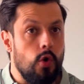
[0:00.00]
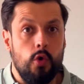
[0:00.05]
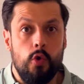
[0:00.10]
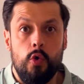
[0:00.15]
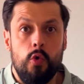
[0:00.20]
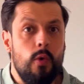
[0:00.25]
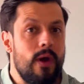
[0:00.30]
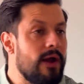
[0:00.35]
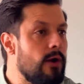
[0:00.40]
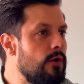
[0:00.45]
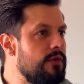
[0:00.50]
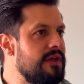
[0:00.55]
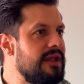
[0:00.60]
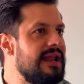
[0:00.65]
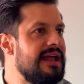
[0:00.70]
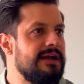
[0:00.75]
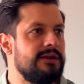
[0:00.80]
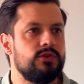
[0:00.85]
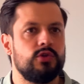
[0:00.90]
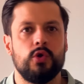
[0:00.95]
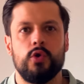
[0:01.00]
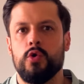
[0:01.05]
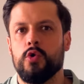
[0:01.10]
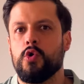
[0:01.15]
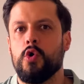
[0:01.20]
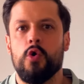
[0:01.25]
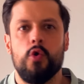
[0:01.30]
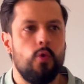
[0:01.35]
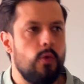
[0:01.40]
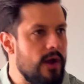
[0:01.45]
juego directo,
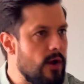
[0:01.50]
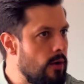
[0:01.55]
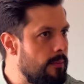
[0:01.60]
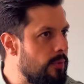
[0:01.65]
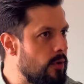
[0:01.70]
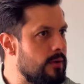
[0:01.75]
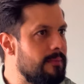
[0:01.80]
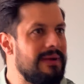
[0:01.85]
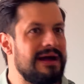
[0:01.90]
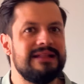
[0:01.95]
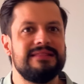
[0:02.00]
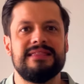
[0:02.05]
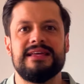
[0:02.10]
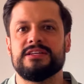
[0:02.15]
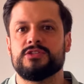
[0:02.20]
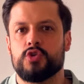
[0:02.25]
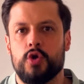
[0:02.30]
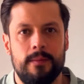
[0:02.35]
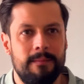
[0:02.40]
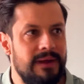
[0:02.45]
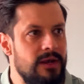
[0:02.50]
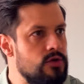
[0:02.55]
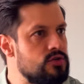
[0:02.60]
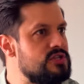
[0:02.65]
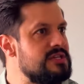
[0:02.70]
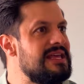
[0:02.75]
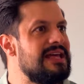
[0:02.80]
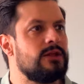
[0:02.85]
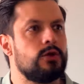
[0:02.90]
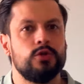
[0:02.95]
con juego por bandas, con
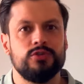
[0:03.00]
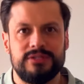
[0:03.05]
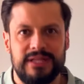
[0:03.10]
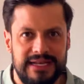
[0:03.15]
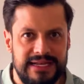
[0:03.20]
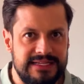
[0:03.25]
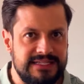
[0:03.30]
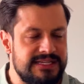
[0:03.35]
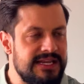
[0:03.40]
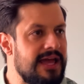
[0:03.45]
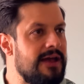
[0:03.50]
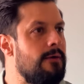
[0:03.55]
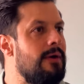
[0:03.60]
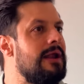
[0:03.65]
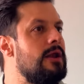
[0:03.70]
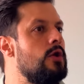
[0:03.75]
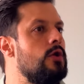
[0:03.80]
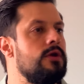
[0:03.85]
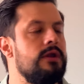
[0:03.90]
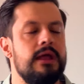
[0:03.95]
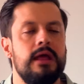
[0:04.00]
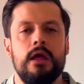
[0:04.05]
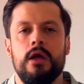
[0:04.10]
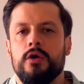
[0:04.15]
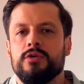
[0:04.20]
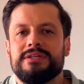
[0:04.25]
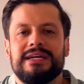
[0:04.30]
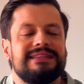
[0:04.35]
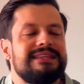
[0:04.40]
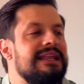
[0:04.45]
velocidad, con tenencia de balón.
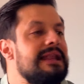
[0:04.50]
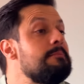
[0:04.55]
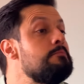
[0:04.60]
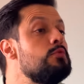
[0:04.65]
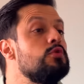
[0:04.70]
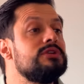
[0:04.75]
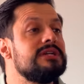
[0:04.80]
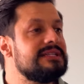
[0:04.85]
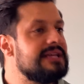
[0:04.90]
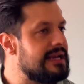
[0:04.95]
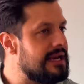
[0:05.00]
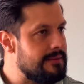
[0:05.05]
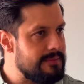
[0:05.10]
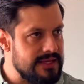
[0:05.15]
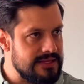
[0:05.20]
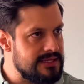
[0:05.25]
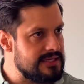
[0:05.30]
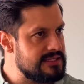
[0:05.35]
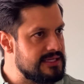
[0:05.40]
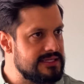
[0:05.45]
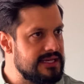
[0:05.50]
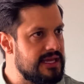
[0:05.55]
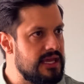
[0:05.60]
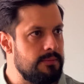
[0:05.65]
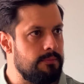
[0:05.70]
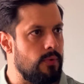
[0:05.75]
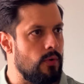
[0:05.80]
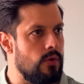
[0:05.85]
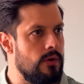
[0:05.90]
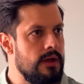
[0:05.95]
O sea, tienen muchas herramientas ese
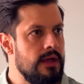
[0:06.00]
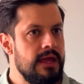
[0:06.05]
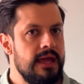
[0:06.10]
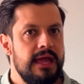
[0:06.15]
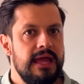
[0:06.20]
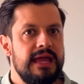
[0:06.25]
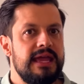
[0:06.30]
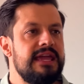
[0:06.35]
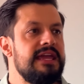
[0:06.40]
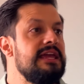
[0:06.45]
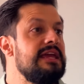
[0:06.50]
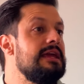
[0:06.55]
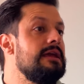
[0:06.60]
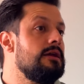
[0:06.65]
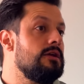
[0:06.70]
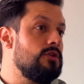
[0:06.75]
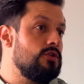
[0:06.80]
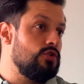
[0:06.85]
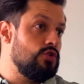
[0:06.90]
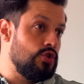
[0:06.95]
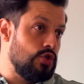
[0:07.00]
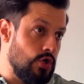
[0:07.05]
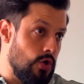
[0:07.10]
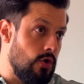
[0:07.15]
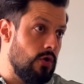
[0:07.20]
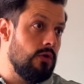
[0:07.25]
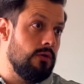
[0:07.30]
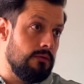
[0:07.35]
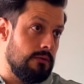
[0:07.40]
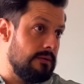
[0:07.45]
equipo. Y
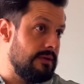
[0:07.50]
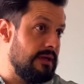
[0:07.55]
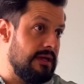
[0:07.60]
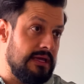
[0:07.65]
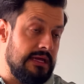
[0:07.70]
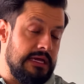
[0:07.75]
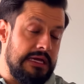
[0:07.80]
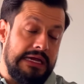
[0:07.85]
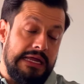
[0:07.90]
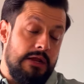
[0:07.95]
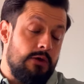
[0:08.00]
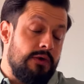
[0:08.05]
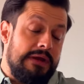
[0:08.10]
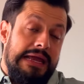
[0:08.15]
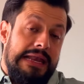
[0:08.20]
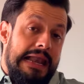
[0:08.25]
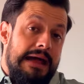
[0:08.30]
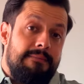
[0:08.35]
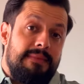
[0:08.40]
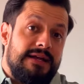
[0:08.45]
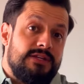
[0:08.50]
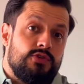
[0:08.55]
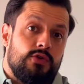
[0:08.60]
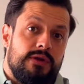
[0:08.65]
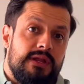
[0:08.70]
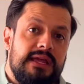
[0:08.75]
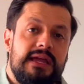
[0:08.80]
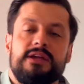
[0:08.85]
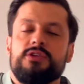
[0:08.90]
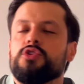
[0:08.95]
yo, y, creo que la
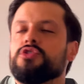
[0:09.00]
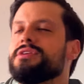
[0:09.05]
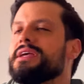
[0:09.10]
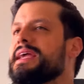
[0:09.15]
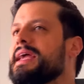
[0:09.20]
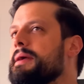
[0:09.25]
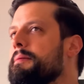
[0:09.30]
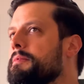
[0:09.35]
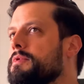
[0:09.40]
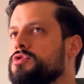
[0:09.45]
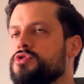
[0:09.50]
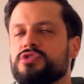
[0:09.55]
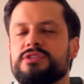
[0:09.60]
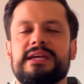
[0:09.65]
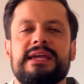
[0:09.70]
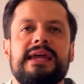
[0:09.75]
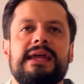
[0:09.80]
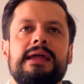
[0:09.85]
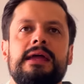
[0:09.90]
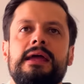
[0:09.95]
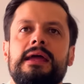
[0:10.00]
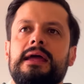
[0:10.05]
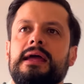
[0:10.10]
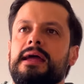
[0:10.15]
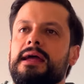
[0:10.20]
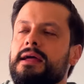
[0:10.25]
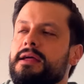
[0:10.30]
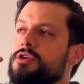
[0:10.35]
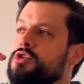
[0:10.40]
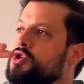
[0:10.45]
mayoría, yo sé que, yo sé que,
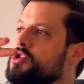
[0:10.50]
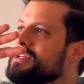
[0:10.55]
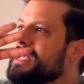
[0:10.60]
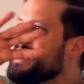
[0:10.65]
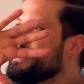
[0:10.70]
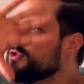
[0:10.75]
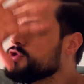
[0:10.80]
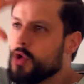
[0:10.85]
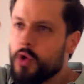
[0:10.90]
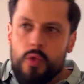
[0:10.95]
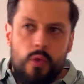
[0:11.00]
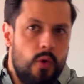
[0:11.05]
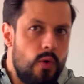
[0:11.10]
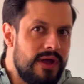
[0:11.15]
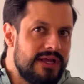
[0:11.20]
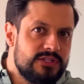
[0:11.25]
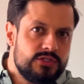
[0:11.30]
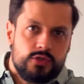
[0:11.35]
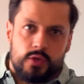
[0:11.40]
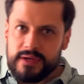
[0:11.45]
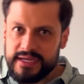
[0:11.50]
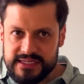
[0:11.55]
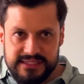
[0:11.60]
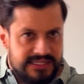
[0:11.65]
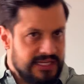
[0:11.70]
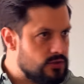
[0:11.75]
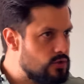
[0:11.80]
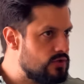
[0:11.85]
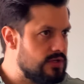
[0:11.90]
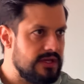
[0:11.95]
yo sé que todo esto que
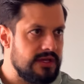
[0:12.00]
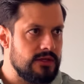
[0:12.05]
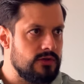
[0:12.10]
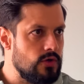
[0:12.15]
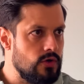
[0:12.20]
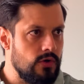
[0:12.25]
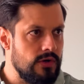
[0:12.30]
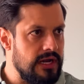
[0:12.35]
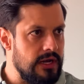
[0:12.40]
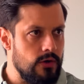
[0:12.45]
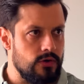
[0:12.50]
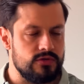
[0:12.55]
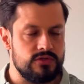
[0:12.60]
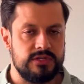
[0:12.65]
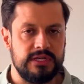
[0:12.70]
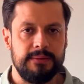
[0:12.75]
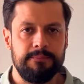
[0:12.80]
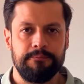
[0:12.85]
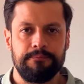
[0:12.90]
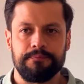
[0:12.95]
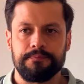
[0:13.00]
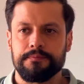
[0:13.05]
está sucediendo con el 11